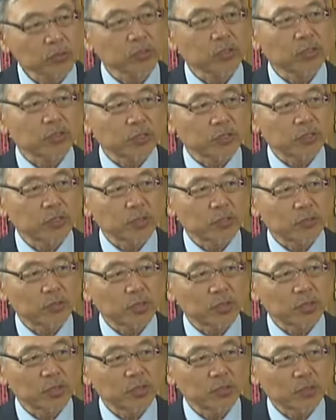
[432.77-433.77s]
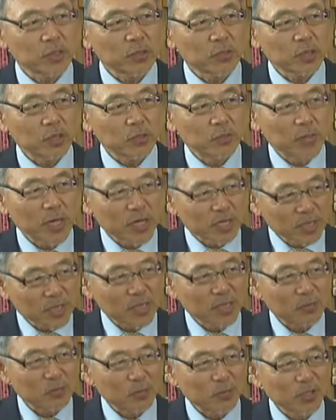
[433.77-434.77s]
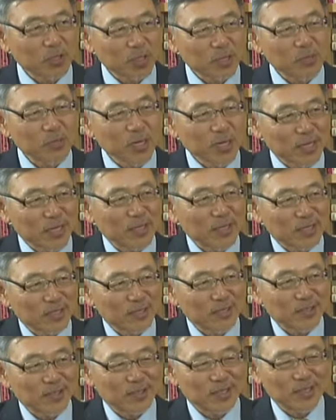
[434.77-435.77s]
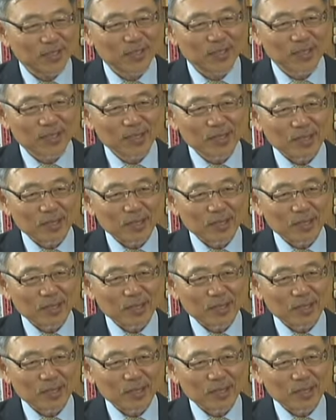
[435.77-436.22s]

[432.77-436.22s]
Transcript: いてはですね、うん、私はまあ前からもう2年前からですね、